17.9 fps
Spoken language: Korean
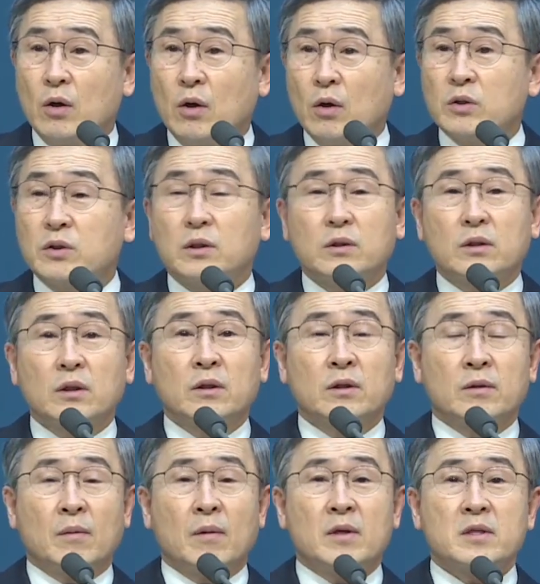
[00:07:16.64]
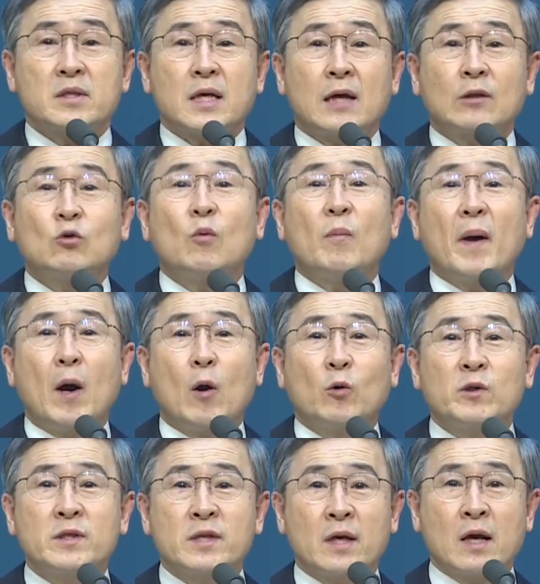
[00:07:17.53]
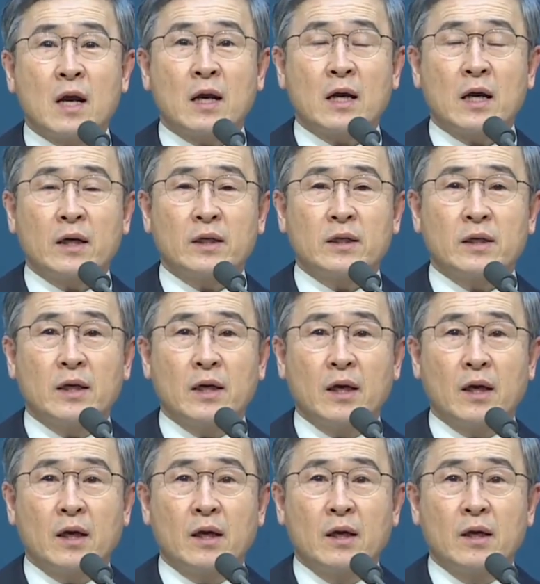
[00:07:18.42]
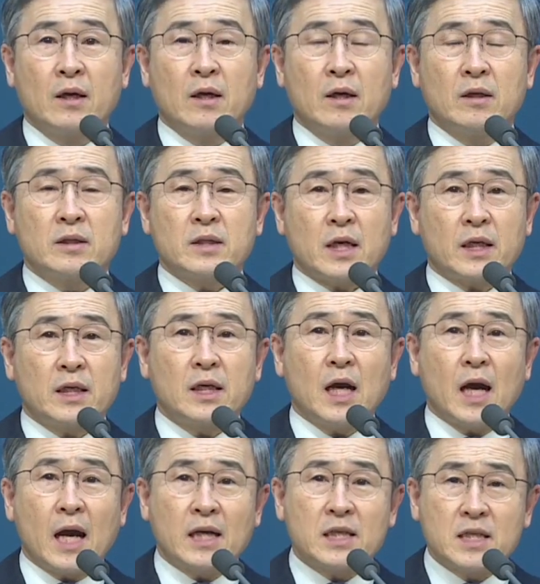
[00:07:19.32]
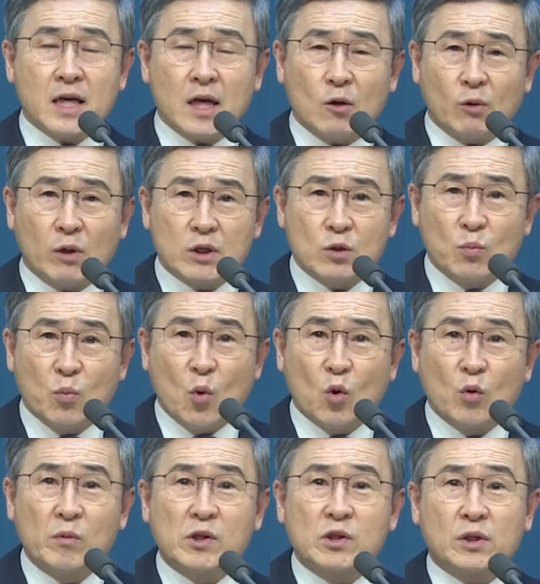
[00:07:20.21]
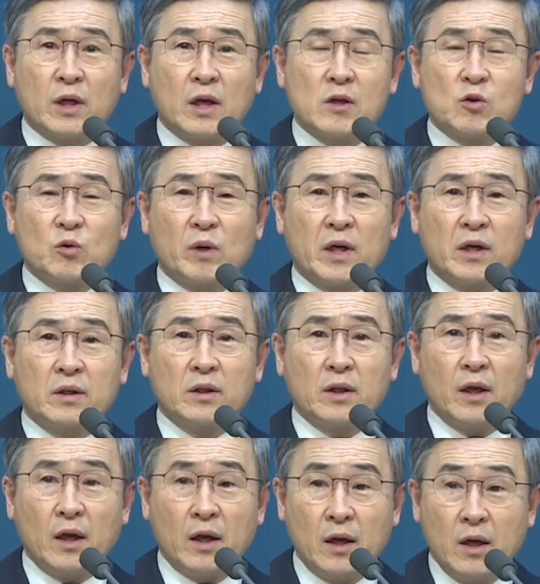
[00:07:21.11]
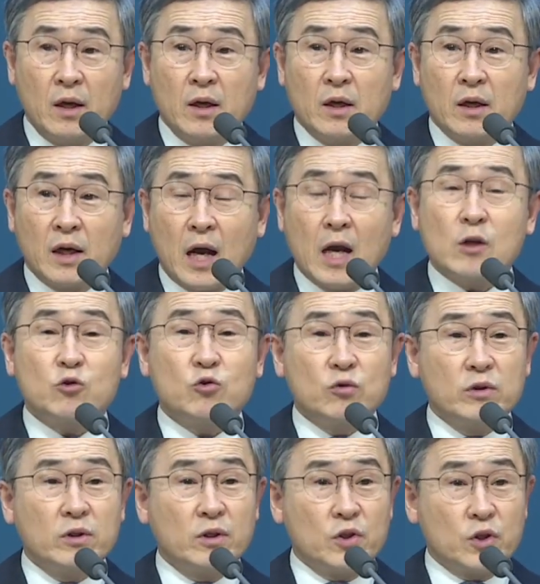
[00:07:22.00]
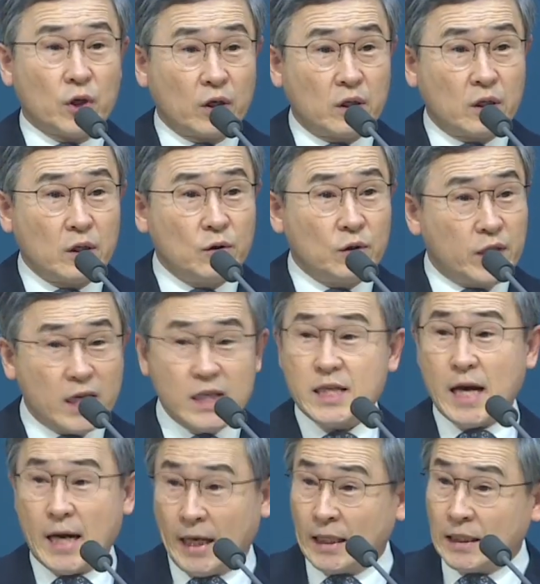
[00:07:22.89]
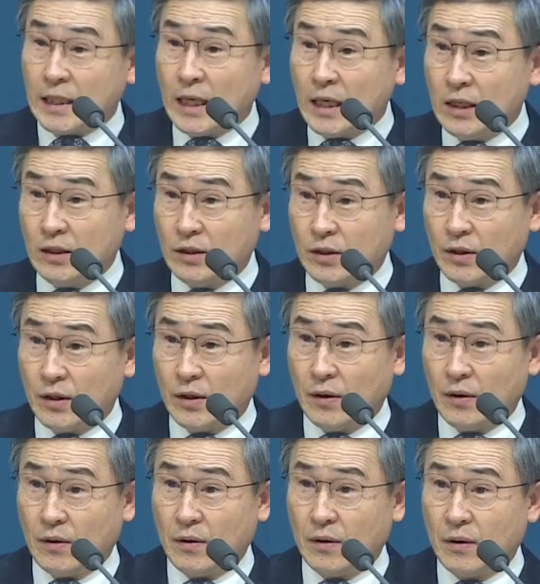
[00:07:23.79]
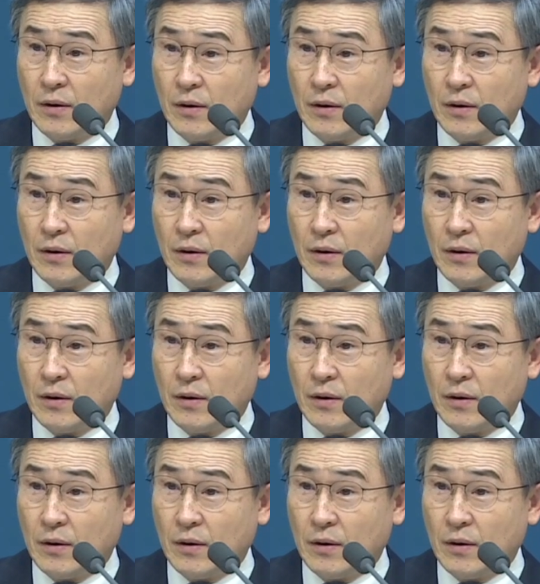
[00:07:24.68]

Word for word: 어쨌든 사도 바울이 생각하기에 자기가 아시아로 가서 복음을 전하려고 하는데 갈 수 있는 여건이 되지 않았다는 거예요.